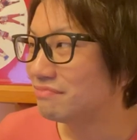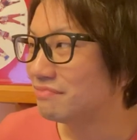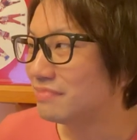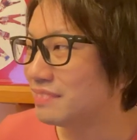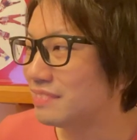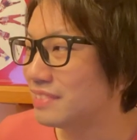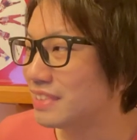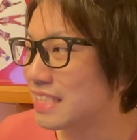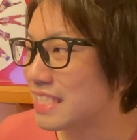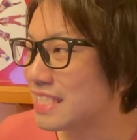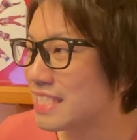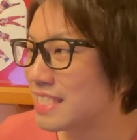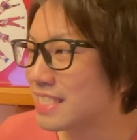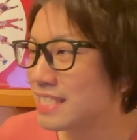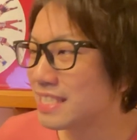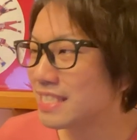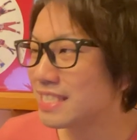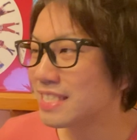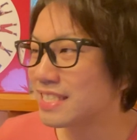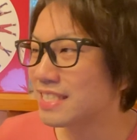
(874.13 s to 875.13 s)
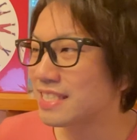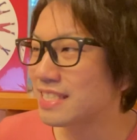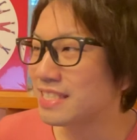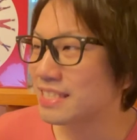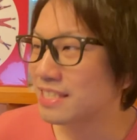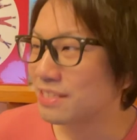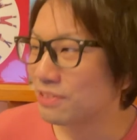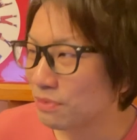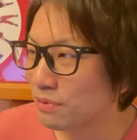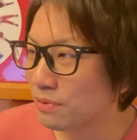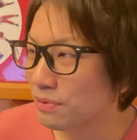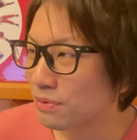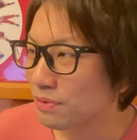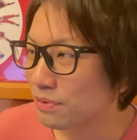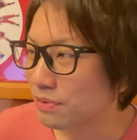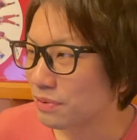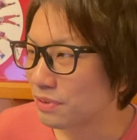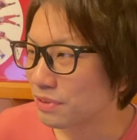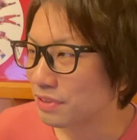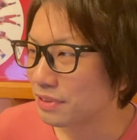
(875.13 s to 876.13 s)
うん、一時期
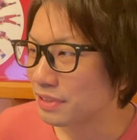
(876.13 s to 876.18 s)
の